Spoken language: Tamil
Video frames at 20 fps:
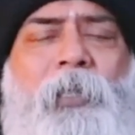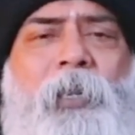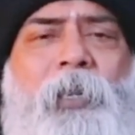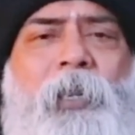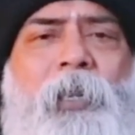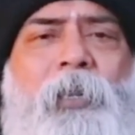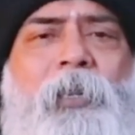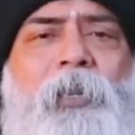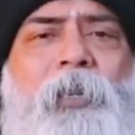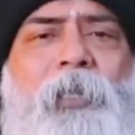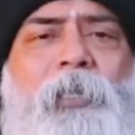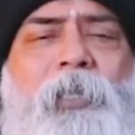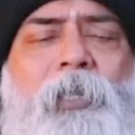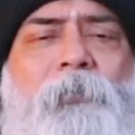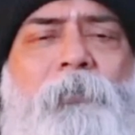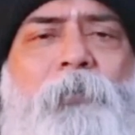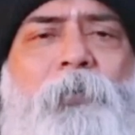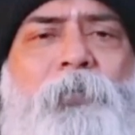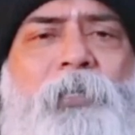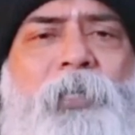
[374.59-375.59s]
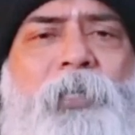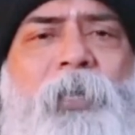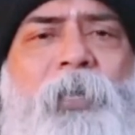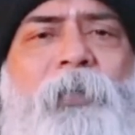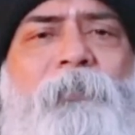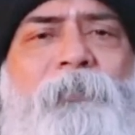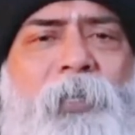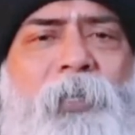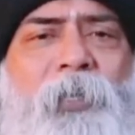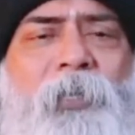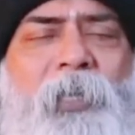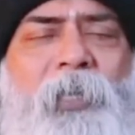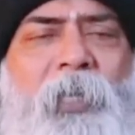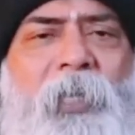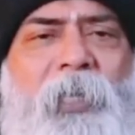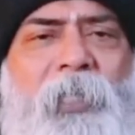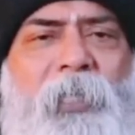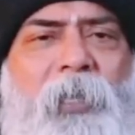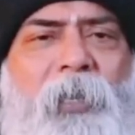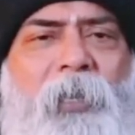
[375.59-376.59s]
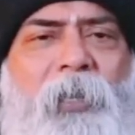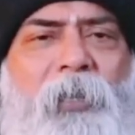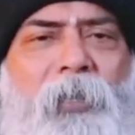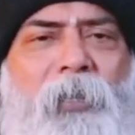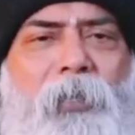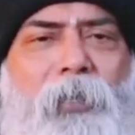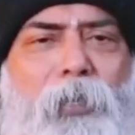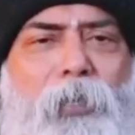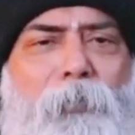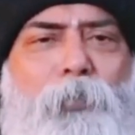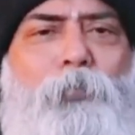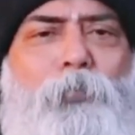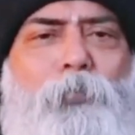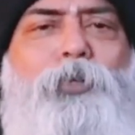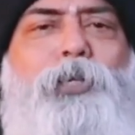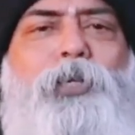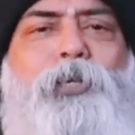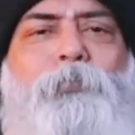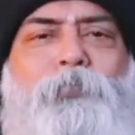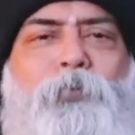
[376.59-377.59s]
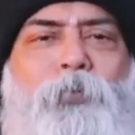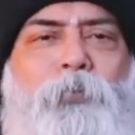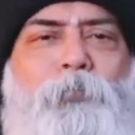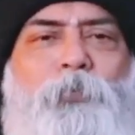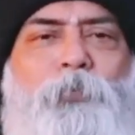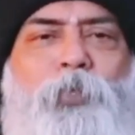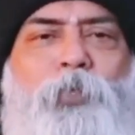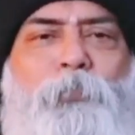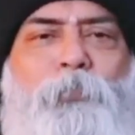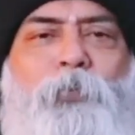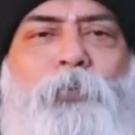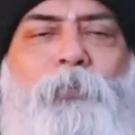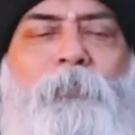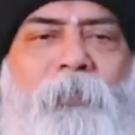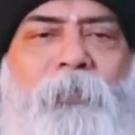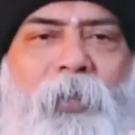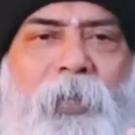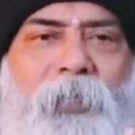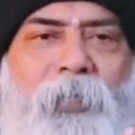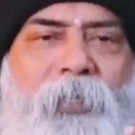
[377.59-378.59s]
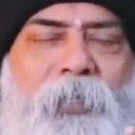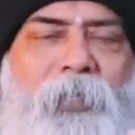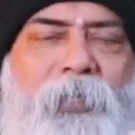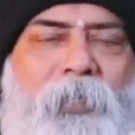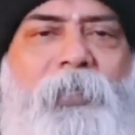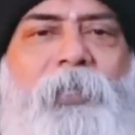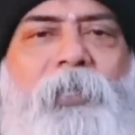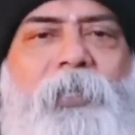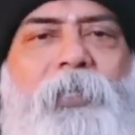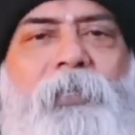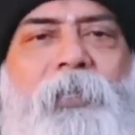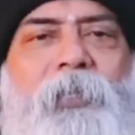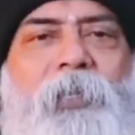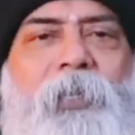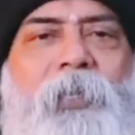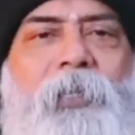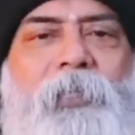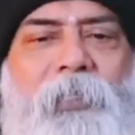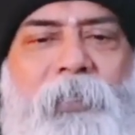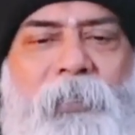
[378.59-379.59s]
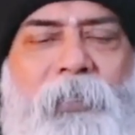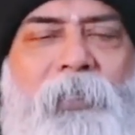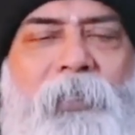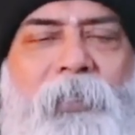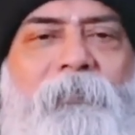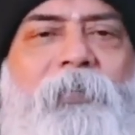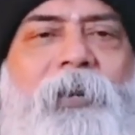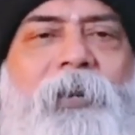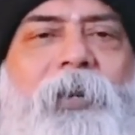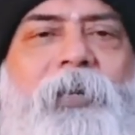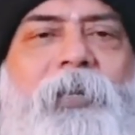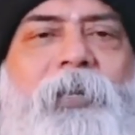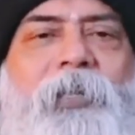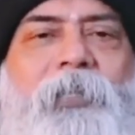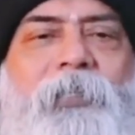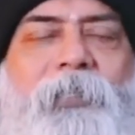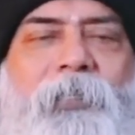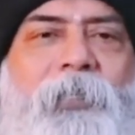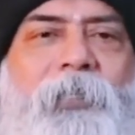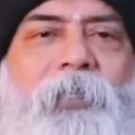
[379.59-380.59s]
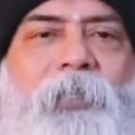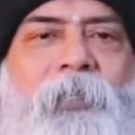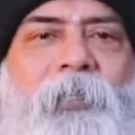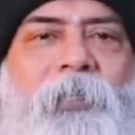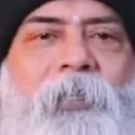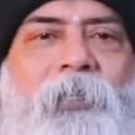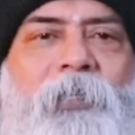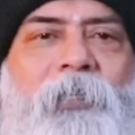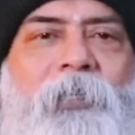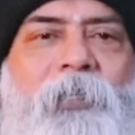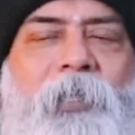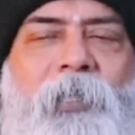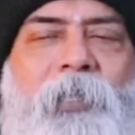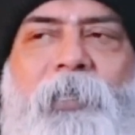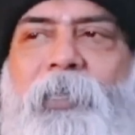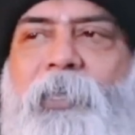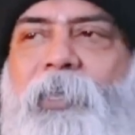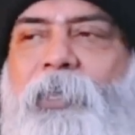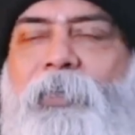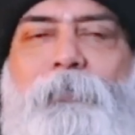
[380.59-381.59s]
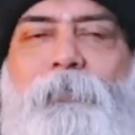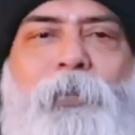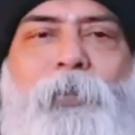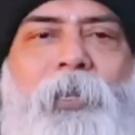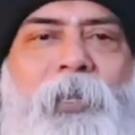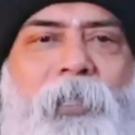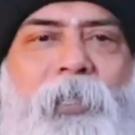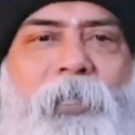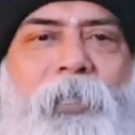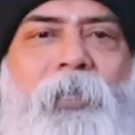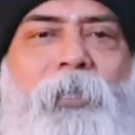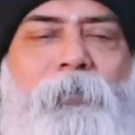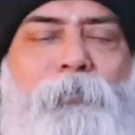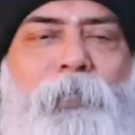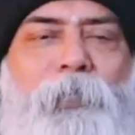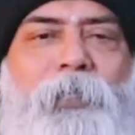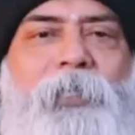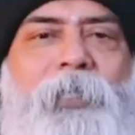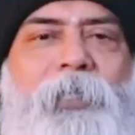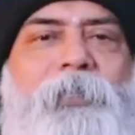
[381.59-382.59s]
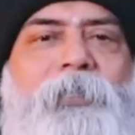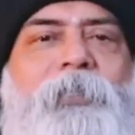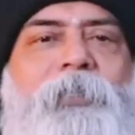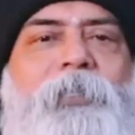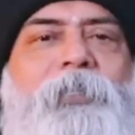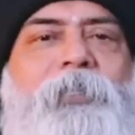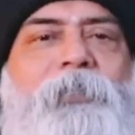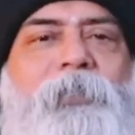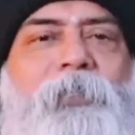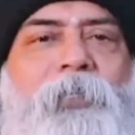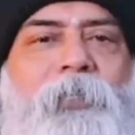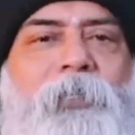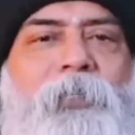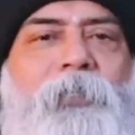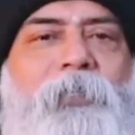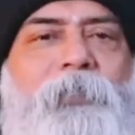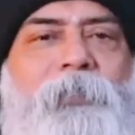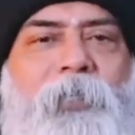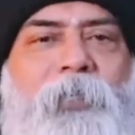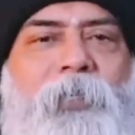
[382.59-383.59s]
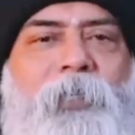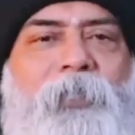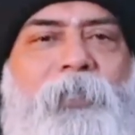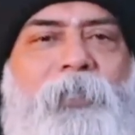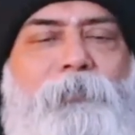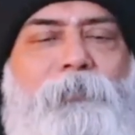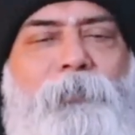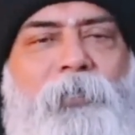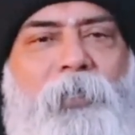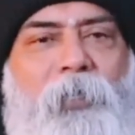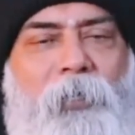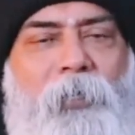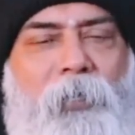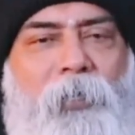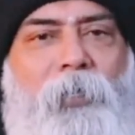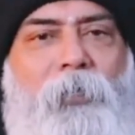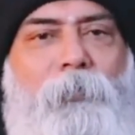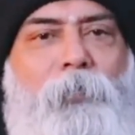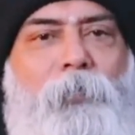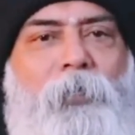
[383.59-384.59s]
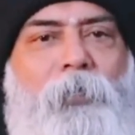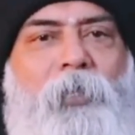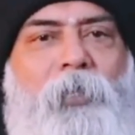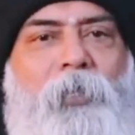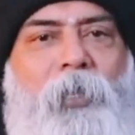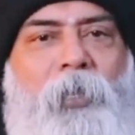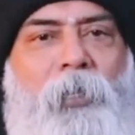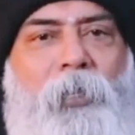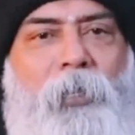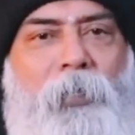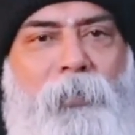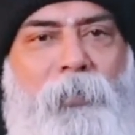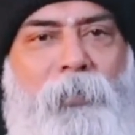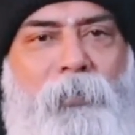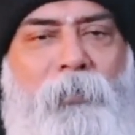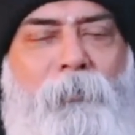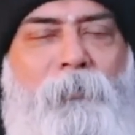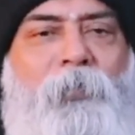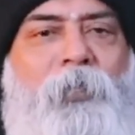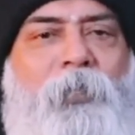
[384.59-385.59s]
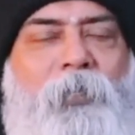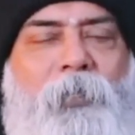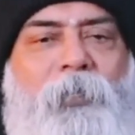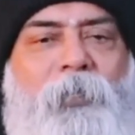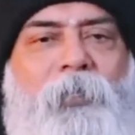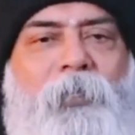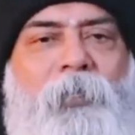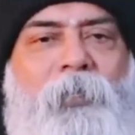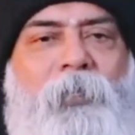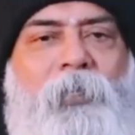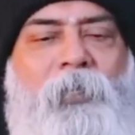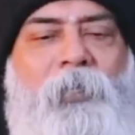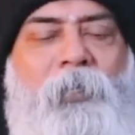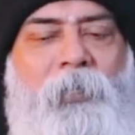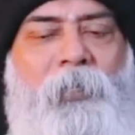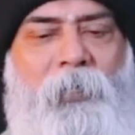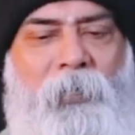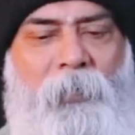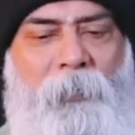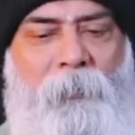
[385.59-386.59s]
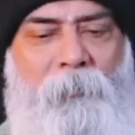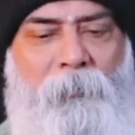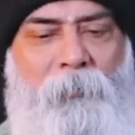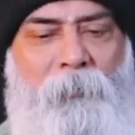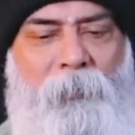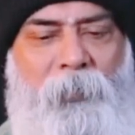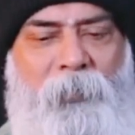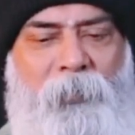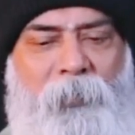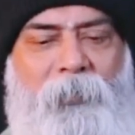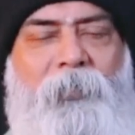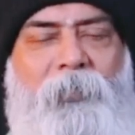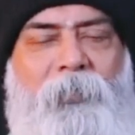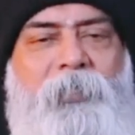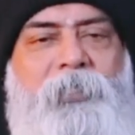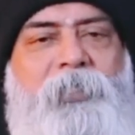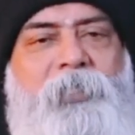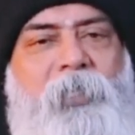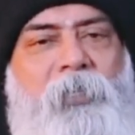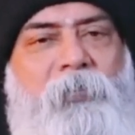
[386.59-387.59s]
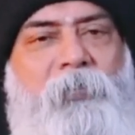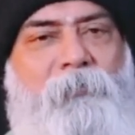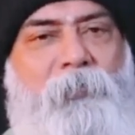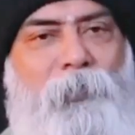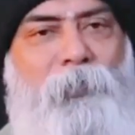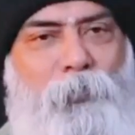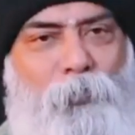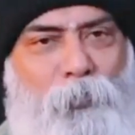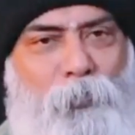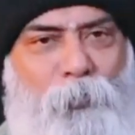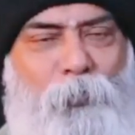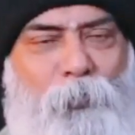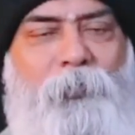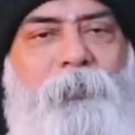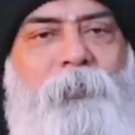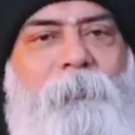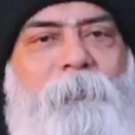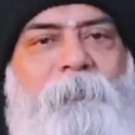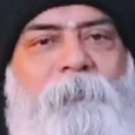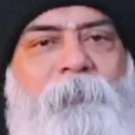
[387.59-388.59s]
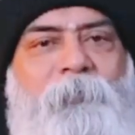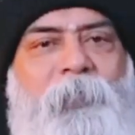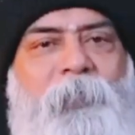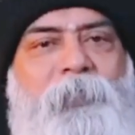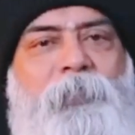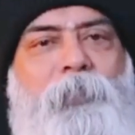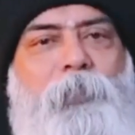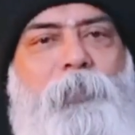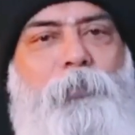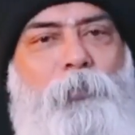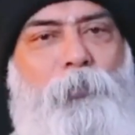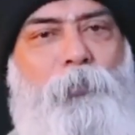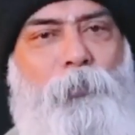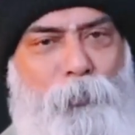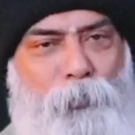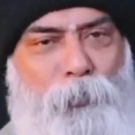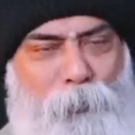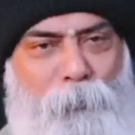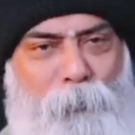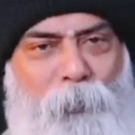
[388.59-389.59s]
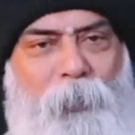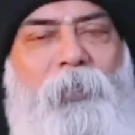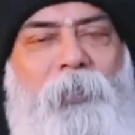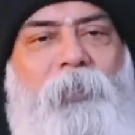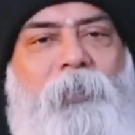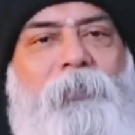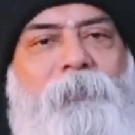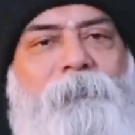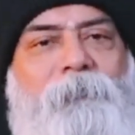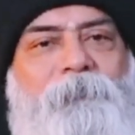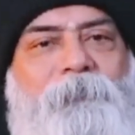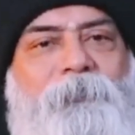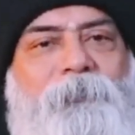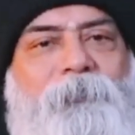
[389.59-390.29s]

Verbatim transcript: நீங்கள் நல்ல எவ்வளோ டிராஃபிக்லையும் இடிக்காமல் ஓட்டிகிட்டு போக முடியுமோ வாழ்க்கை என்ற இந்த வாகனத்தை எங்கேயும் இடிக்காமல் எந்த தங்கு தடையும் இல்லாமல் ஆனந்தமாக மிகுந்த செல்வத்தோடு சந்தோஷமாக